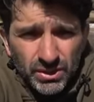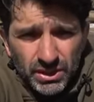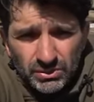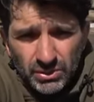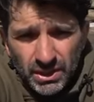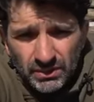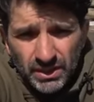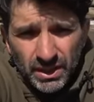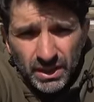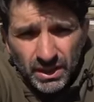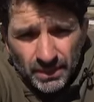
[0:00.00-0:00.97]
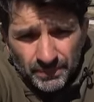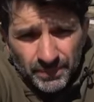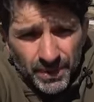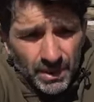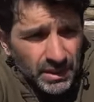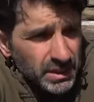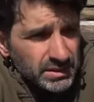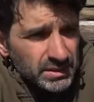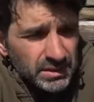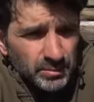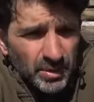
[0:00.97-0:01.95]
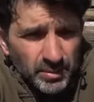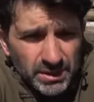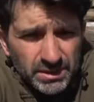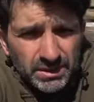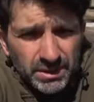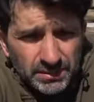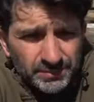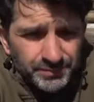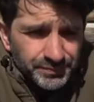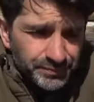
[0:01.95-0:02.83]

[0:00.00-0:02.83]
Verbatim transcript: Как только вы а, хотите помыться, да,